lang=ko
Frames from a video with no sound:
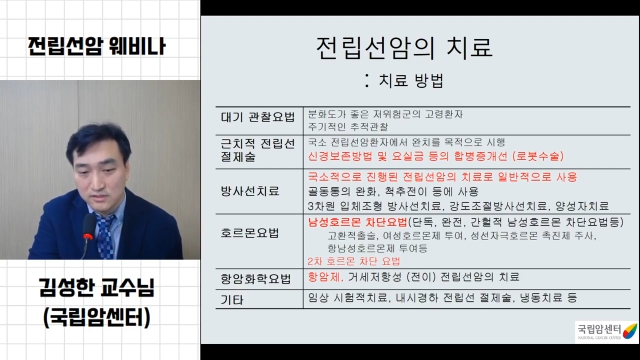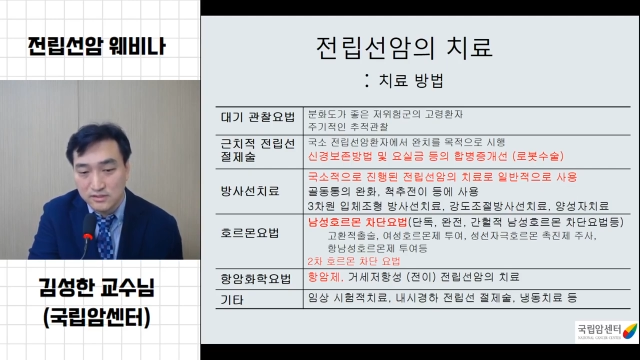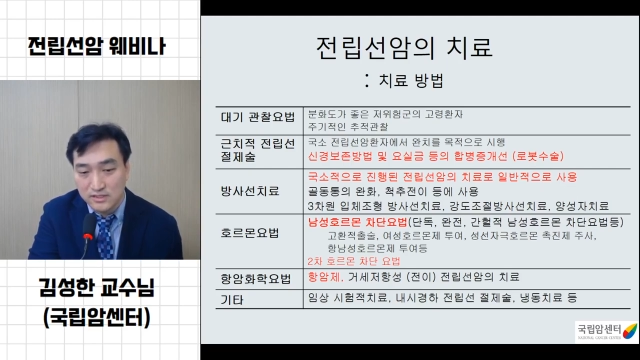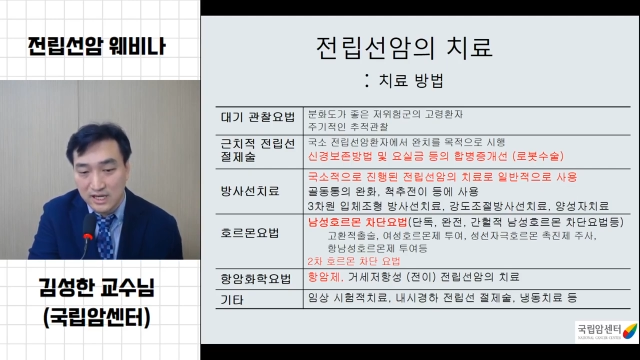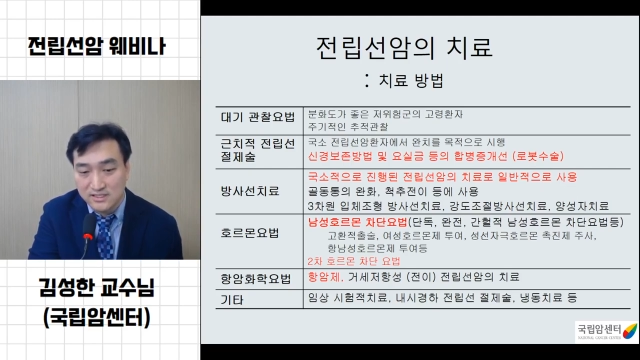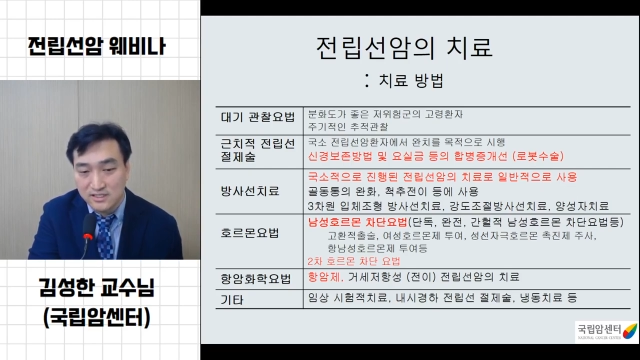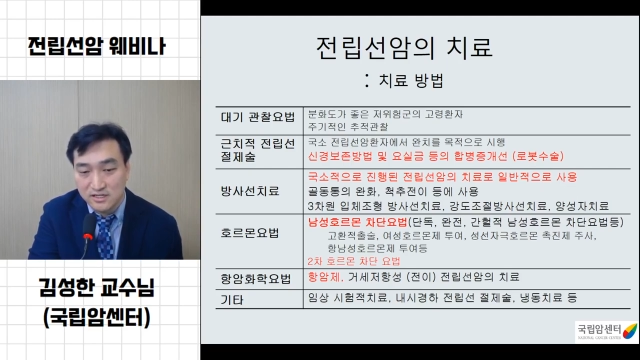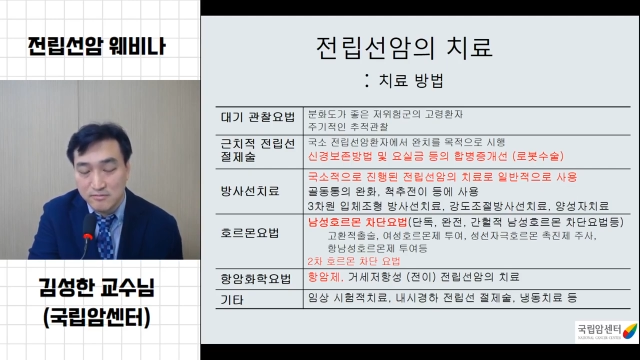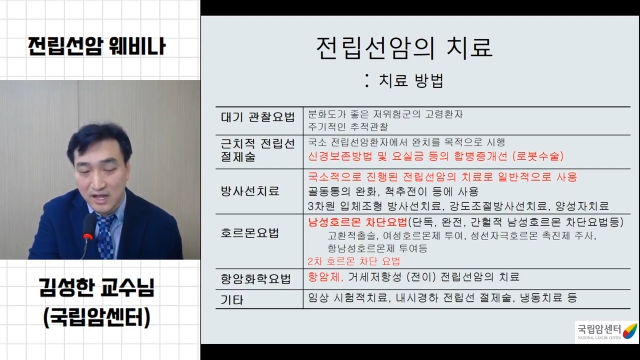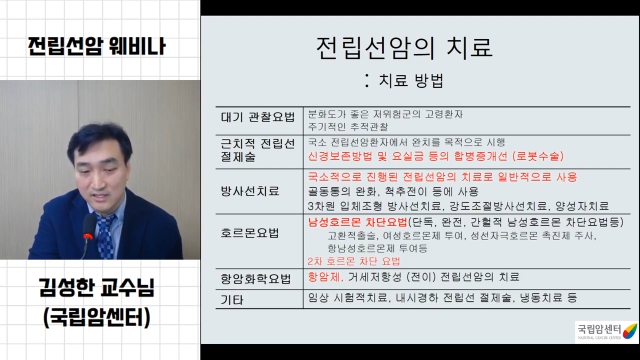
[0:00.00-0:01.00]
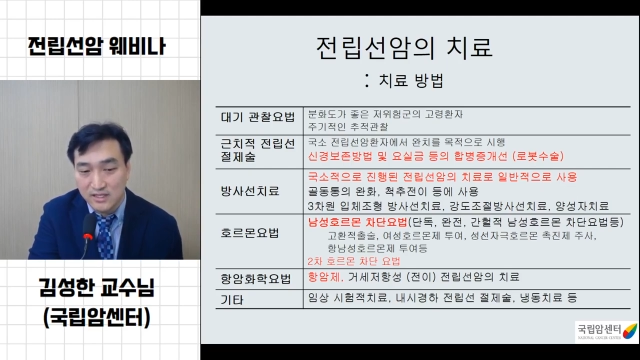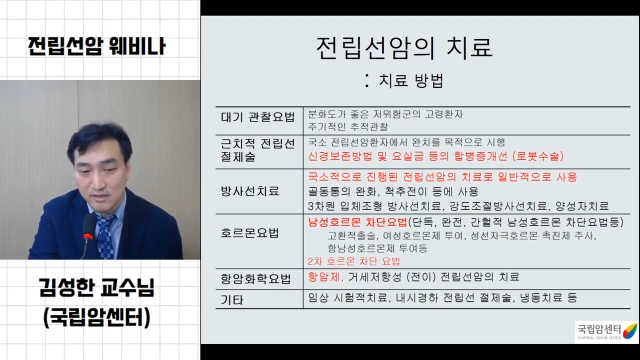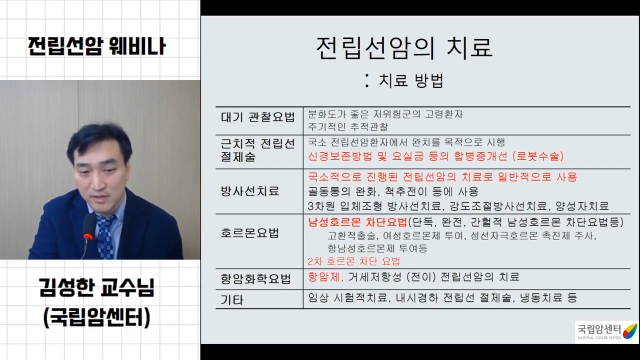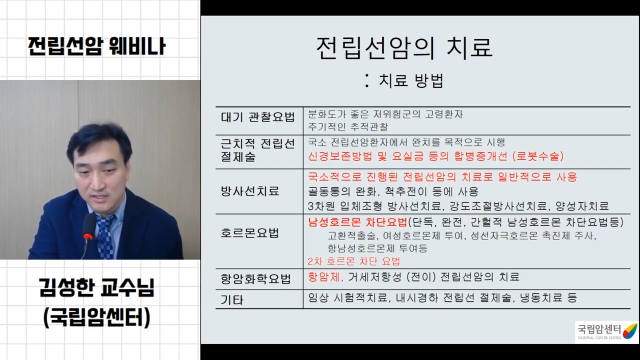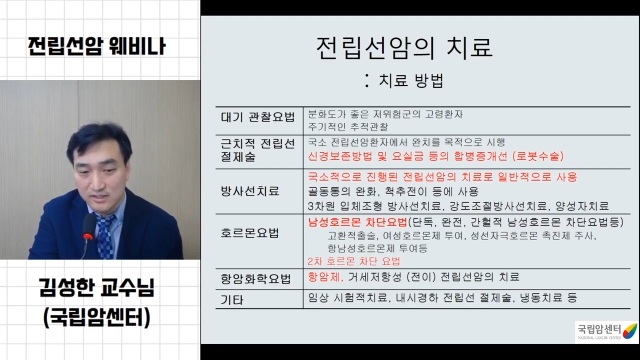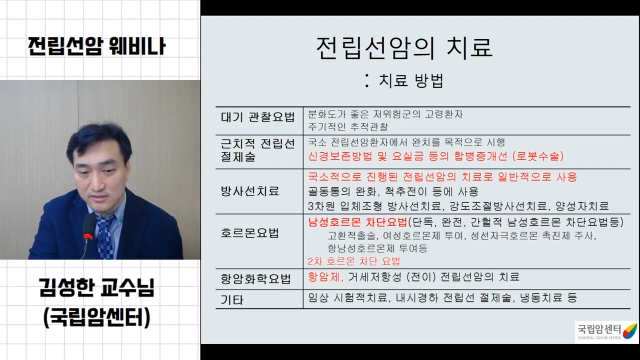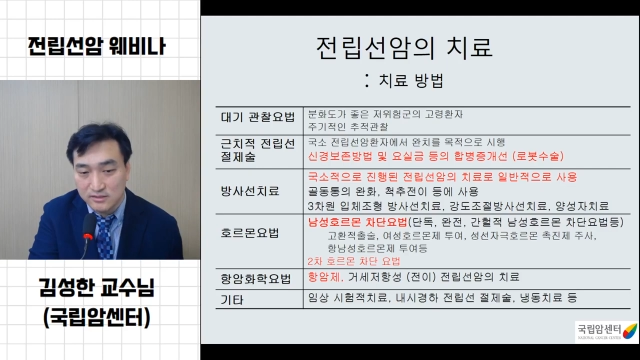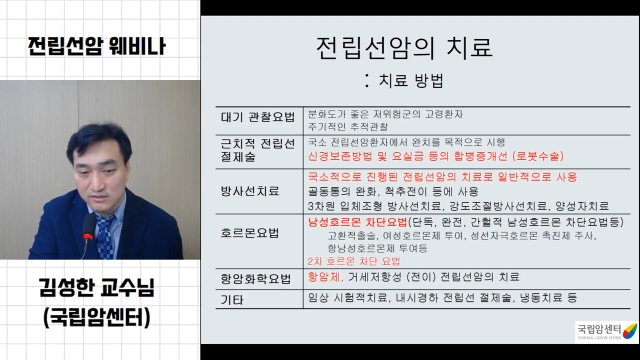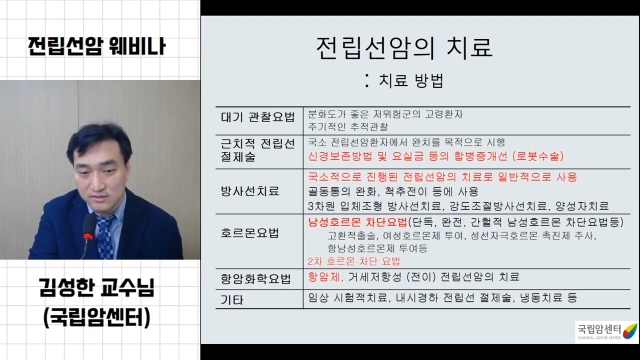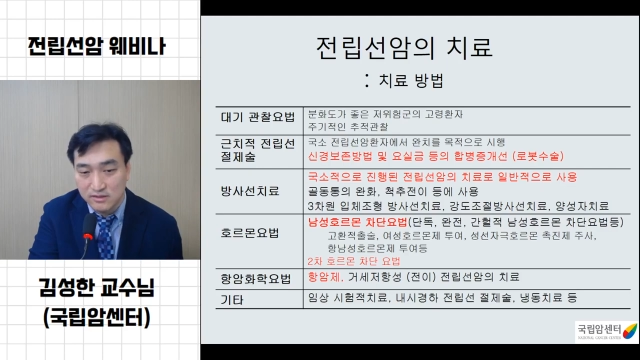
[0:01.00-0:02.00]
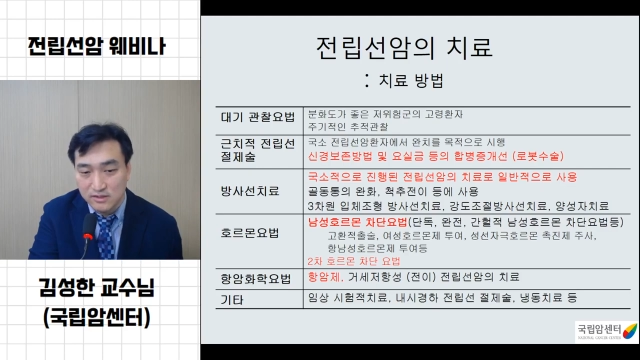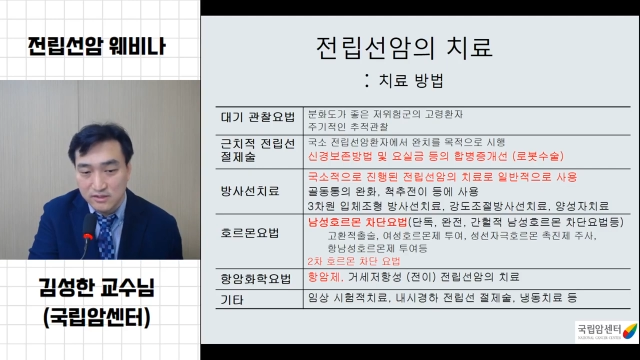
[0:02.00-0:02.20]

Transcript: 약제들이 많이 개발이 돼서